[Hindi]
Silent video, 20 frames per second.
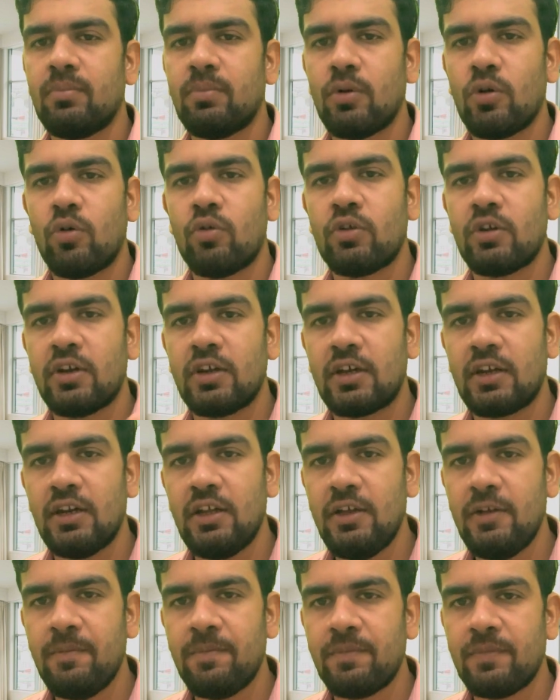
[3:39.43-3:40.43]
प्लॉट निकले
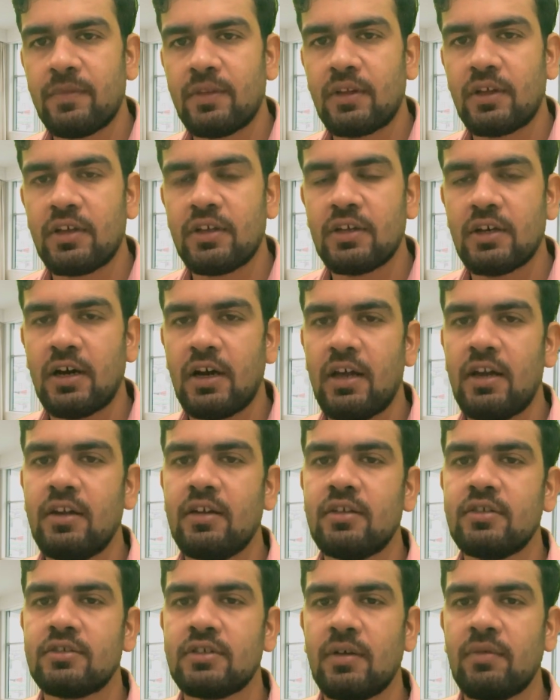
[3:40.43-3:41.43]
कि हर
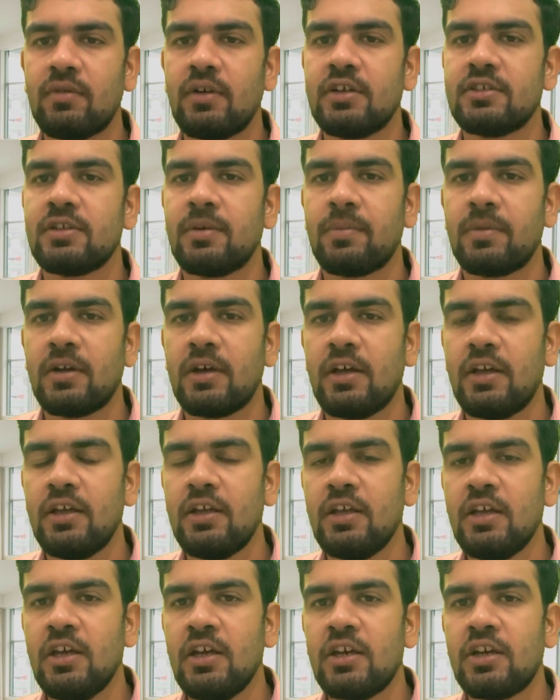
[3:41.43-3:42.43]
सबका सपना है
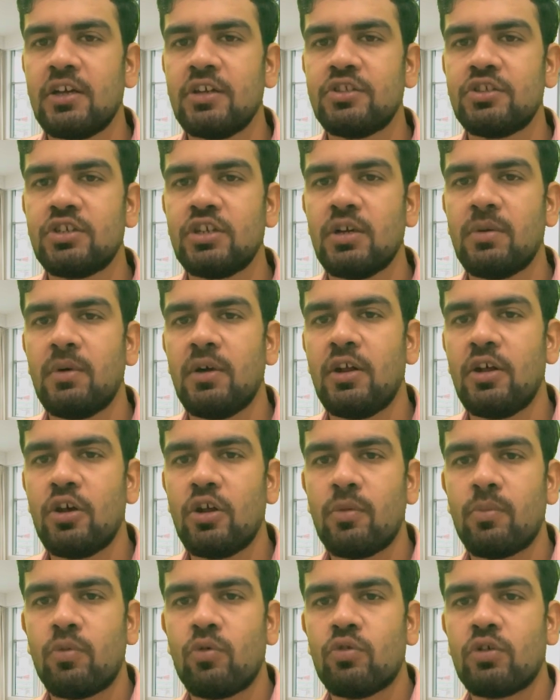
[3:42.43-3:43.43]
कि जेवर
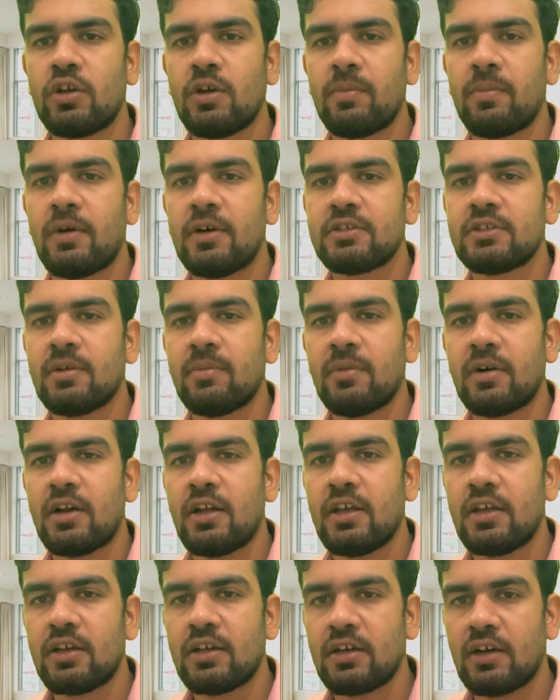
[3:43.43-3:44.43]
एयरपोर्ट के पास हमारा
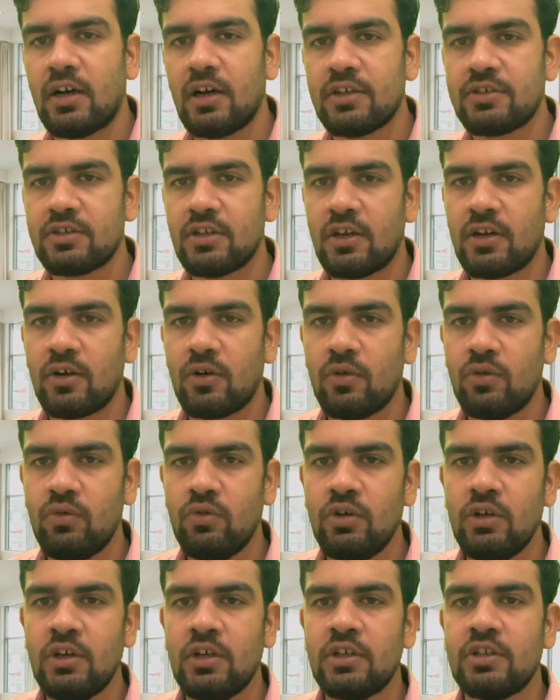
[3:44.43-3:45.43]
एक आशियाना हो
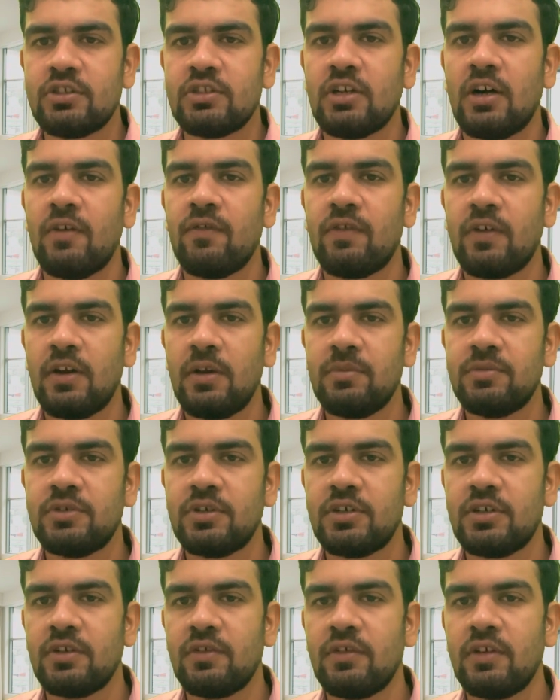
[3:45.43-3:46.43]
जहाँ फिल्म
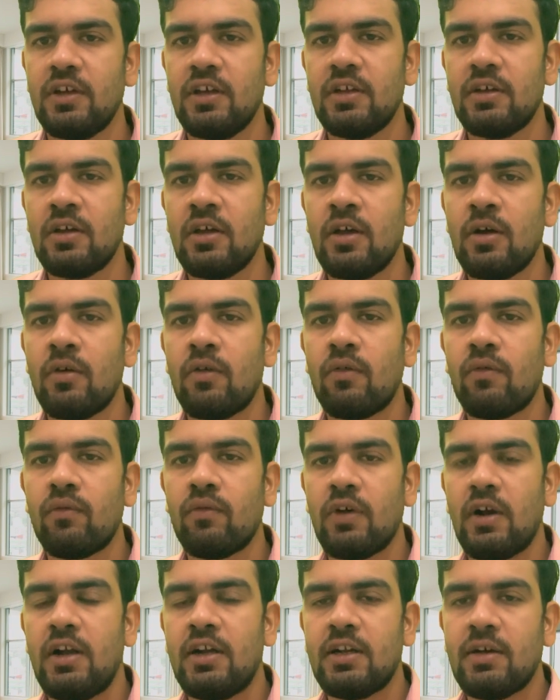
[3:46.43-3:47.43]
सिटी भी है
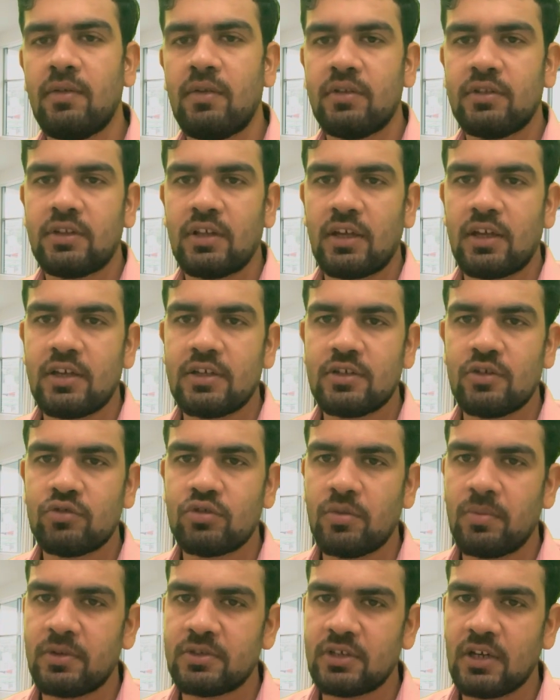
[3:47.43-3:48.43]
वेल डेवलप तरीके से
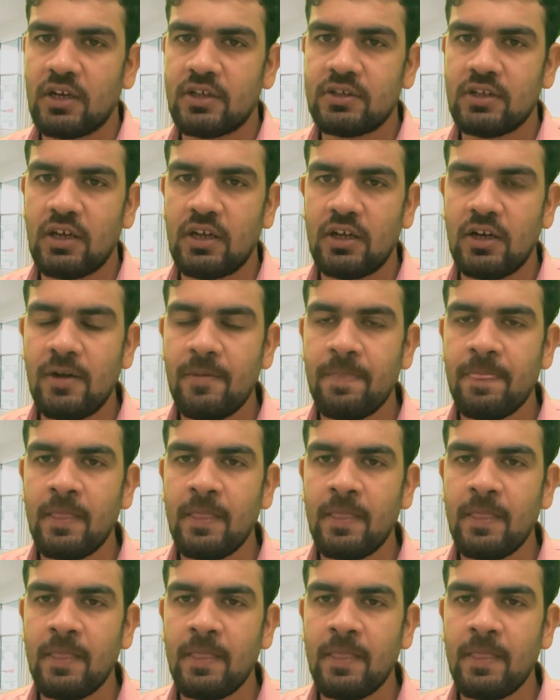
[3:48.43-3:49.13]
उसे बसाया जाएगा